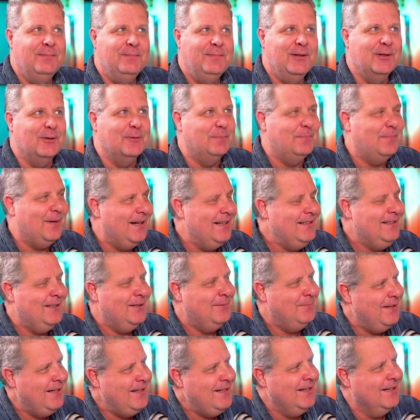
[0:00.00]
Meu pai Meu
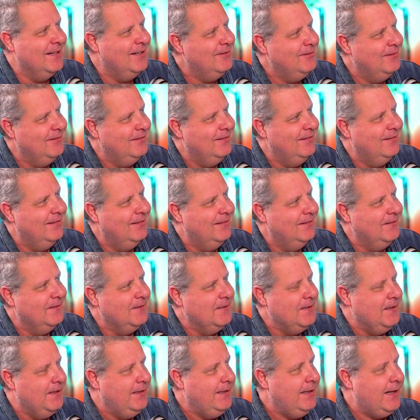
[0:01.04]
também pai tá, não. Tá, tá indo.
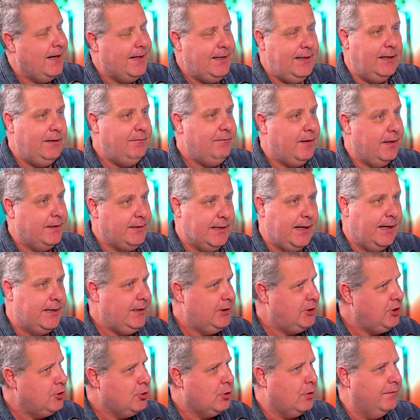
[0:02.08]
E aí, ele, e aí a
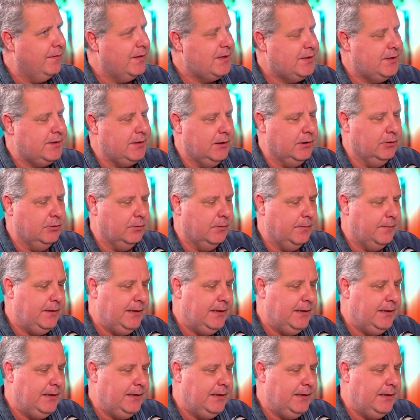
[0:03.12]
gente conversando.